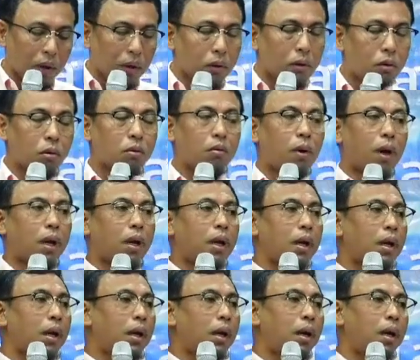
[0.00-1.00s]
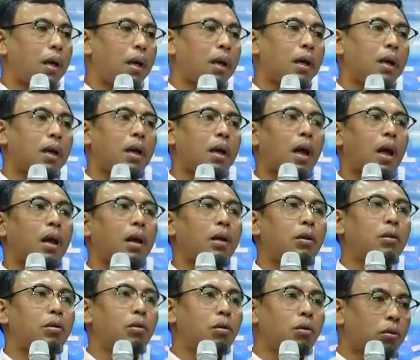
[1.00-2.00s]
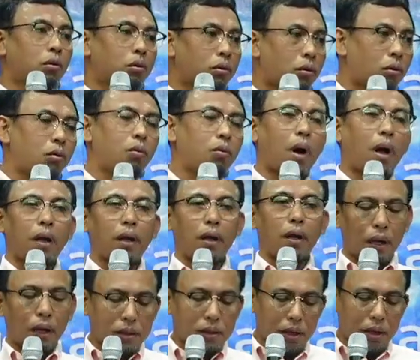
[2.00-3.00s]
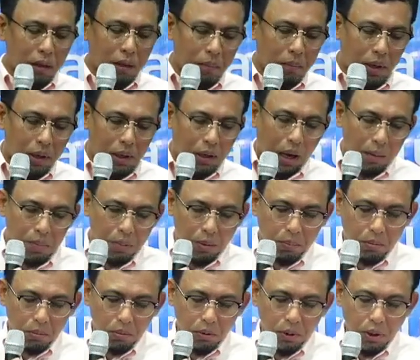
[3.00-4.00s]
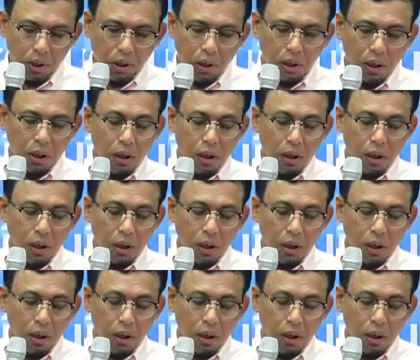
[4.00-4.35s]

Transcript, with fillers: ทุกวันนี้ในทุกวันในสหรัฐอเมริกามีผู้ที่